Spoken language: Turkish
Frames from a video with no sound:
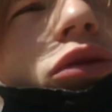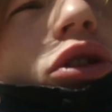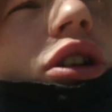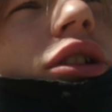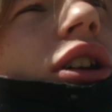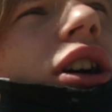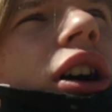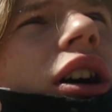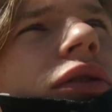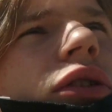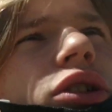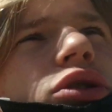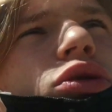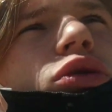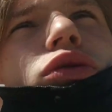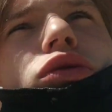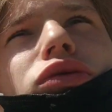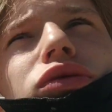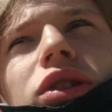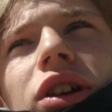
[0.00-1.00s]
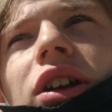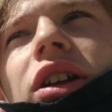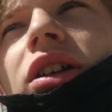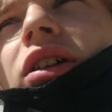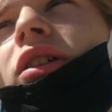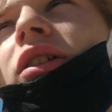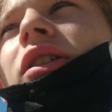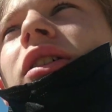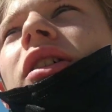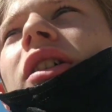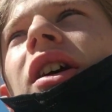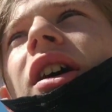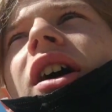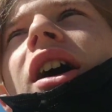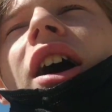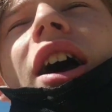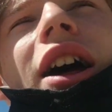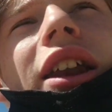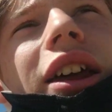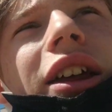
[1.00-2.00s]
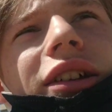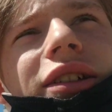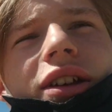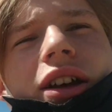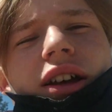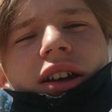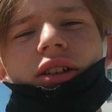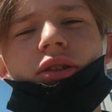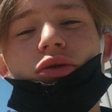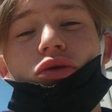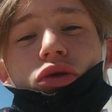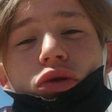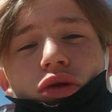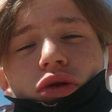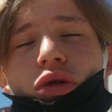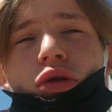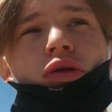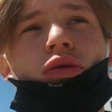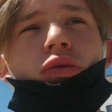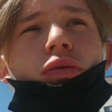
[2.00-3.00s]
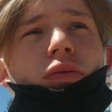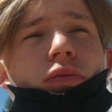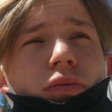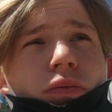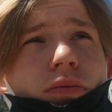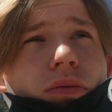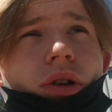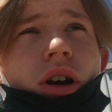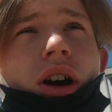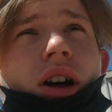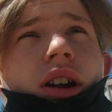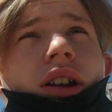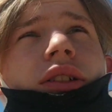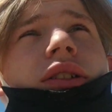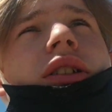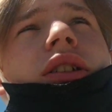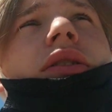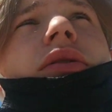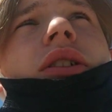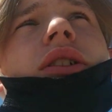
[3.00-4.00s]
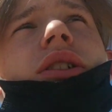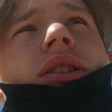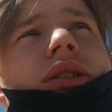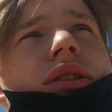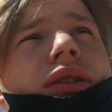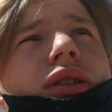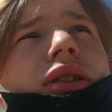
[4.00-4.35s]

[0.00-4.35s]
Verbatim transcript: Bu arada hava çok güzel. Her yer sakin çünkü karantina var.